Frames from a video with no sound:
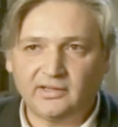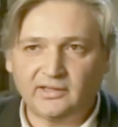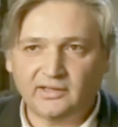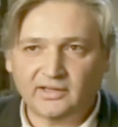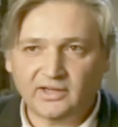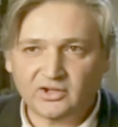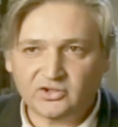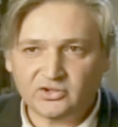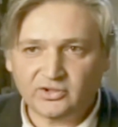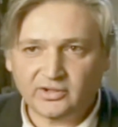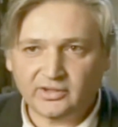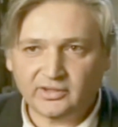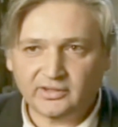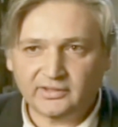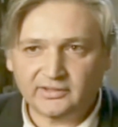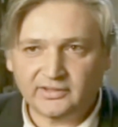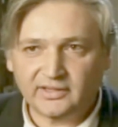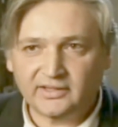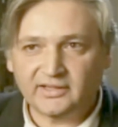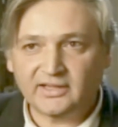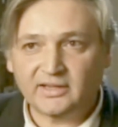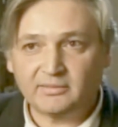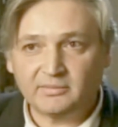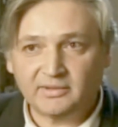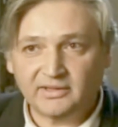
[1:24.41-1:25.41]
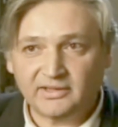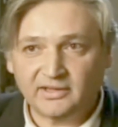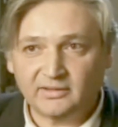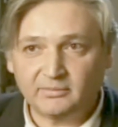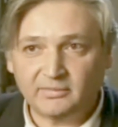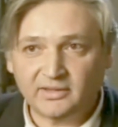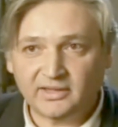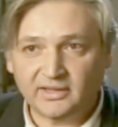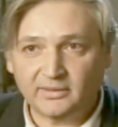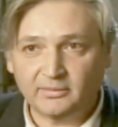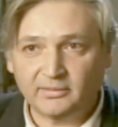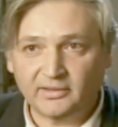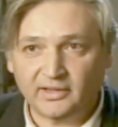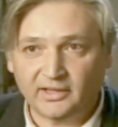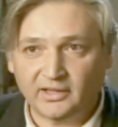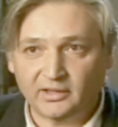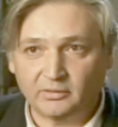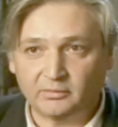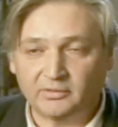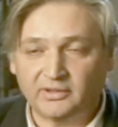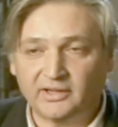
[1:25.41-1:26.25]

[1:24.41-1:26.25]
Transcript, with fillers: الغجر تنتمي إلى المذهب العلوي